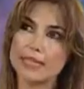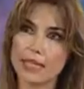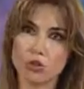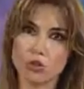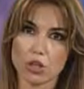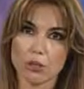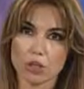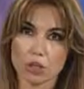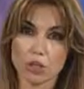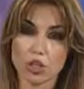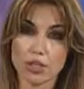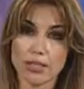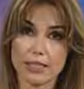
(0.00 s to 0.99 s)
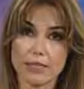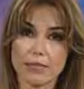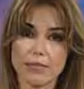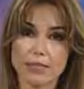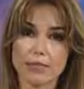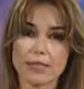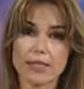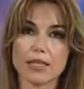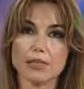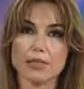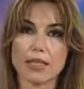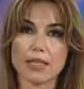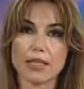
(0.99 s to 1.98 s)
yayınlıyor Amerika Birleşik Devletleri
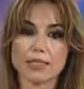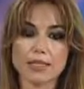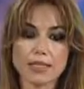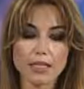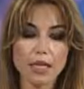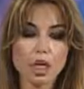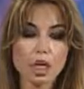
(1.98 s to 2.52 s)
Merkez Bankası.